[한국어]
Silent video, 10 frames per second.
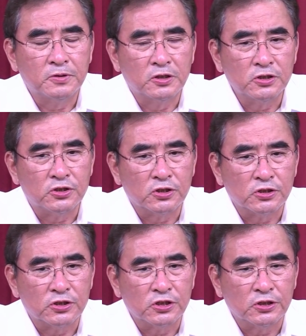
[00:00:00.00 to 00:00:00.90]
그
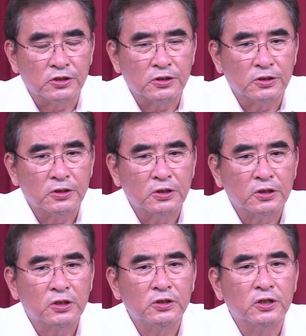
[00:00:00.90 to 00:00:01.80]
정신,
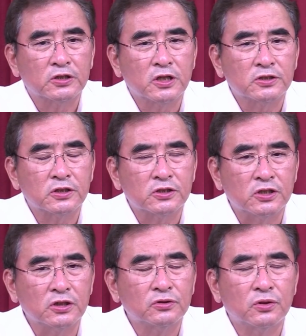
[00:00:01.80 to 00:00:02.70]
그 역사적
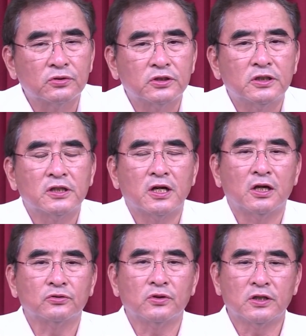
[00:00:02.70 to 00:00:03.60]
정통성을
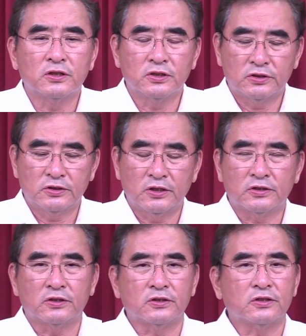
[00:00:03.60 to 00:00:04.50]
강조하는 것에
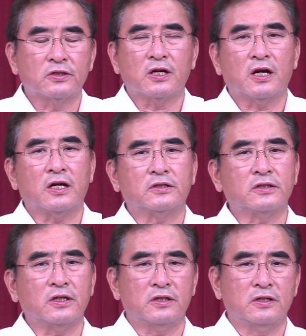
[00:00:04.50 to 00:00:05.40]
대해서는 저는
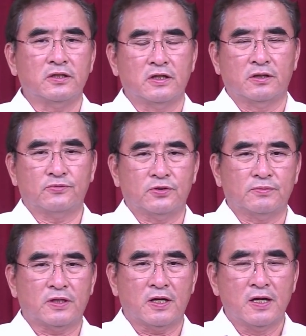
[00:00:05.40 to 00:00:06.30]
하등의 이의가
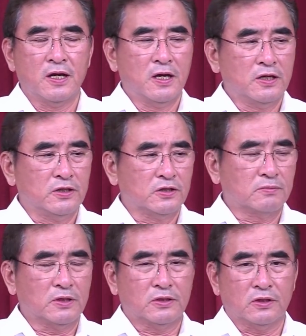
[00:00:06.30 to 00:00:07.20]
없습니다.
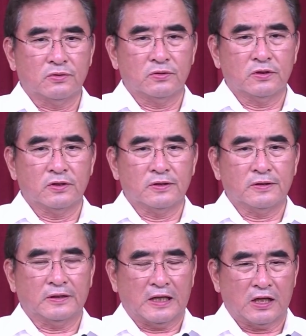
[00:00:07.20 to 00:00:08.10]
이승만
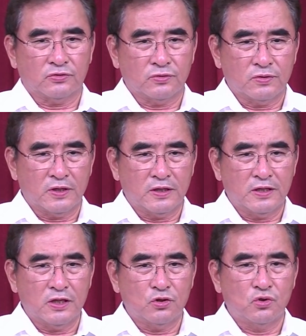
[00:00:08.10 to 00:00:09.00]
대통령은
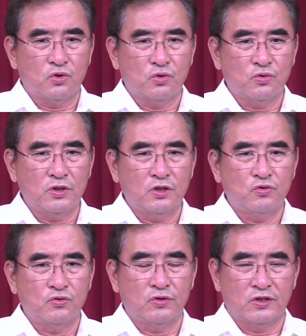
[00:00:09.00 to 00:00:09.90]
다소간의
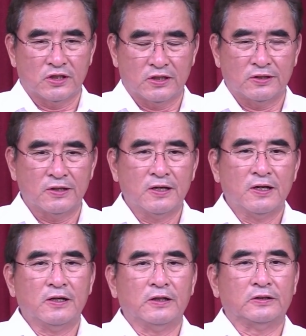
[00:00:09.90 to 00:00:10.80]
주의주의적인
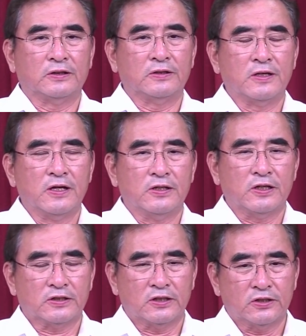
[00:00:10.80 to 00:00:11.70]
어떤
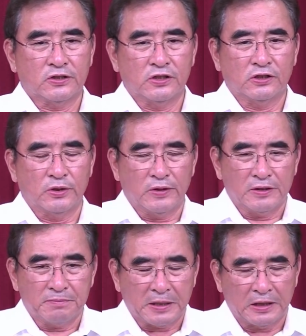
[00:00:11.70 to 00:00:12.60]
역사적
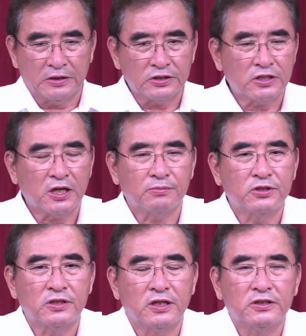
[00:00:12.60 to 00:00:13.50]
실태와는 반드시
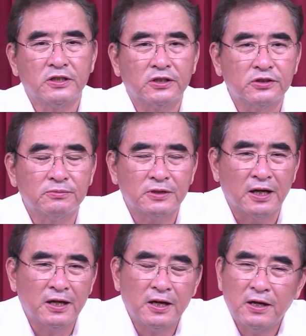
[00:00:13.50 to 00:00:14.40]
합치를 하진
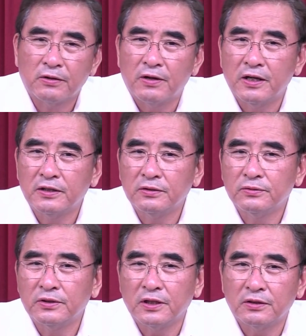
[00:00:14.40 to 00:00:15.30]
않습니다. 과연
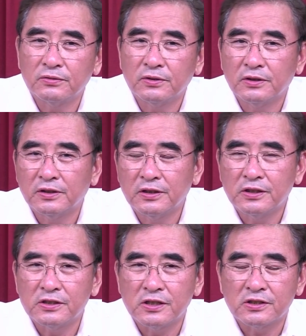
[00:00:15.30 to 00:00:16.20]
우리
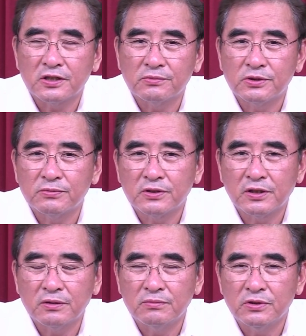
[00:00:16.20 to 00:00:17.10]
한국인들이 지난 30년간